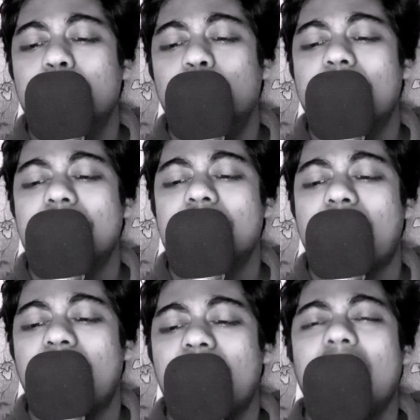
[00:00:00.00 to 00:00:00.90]
চিবুকের
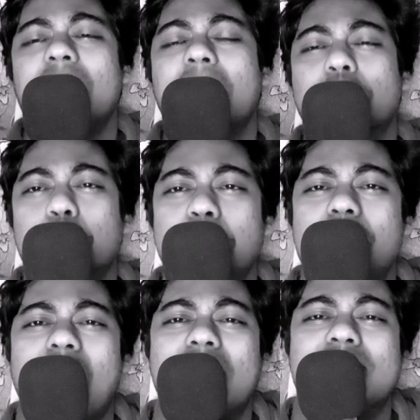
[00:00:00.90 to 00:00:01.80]
ছায়ায় এত
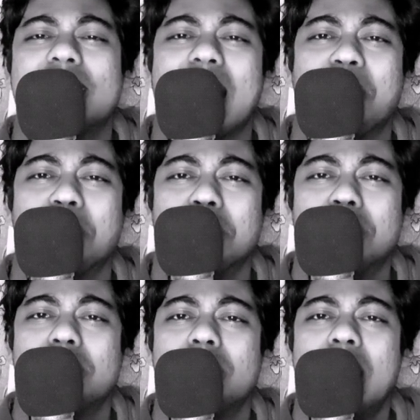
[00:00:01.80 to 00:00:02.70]
বিষাদ কেন
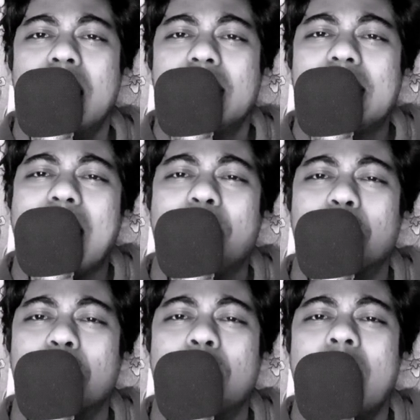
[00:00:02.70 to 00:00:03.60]
কেন
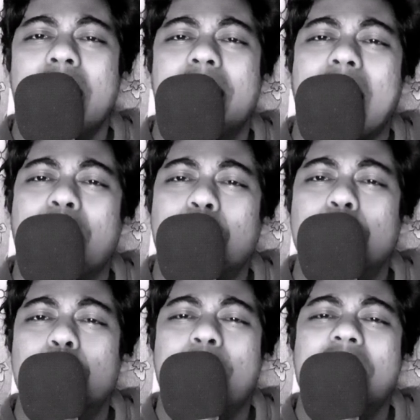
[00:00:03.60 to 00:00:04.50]
কেন
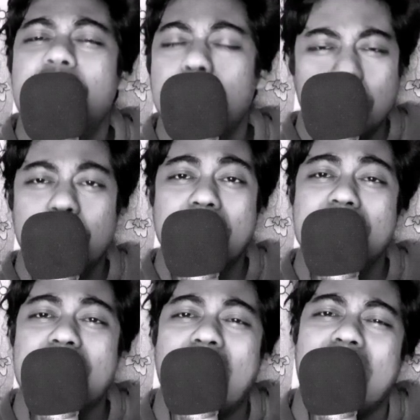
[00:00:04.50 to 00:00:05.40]
তোমার চিবুকের
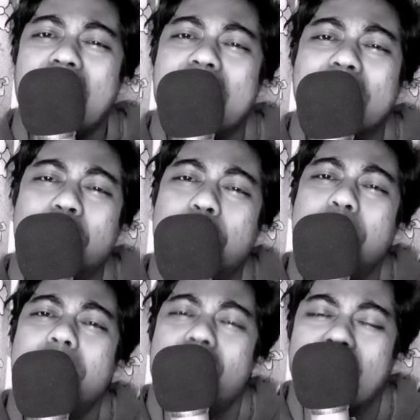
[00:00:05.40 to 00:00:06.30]
ছায়ায় এত
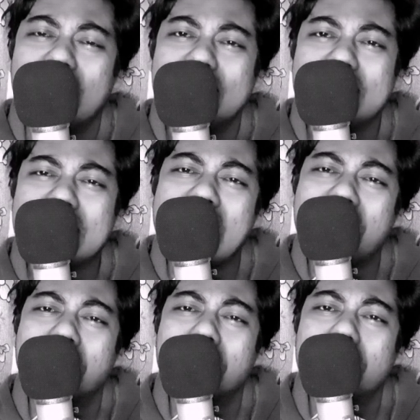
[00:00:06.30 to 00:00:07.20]
বিষাদ কেন